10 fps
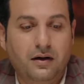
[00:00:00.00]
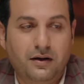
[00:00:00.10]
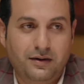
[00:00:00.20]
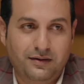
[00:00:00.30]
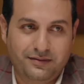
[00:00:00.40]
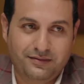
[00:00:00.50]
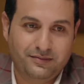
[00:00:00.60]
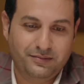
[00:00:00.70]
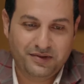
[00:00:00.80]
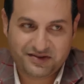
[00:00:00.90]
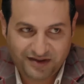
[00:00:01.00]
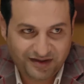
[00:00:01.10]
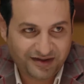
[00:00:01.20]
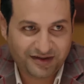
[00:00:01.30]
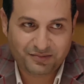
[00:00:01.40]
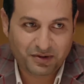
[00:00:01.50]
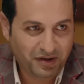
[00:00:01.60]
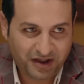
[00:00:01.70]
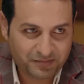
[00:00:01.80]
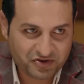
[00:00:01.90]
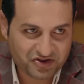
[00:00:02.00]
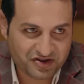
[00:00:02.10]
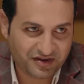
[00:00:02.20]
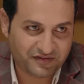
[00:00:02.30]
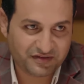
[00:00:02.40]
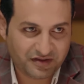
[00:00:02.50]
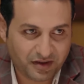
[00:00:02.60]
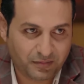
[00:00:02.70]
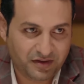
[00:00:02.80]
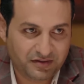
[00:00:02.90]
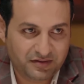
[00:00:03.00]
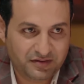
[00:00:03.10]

اه بس انا ما بحبش اشتغل في الضلمه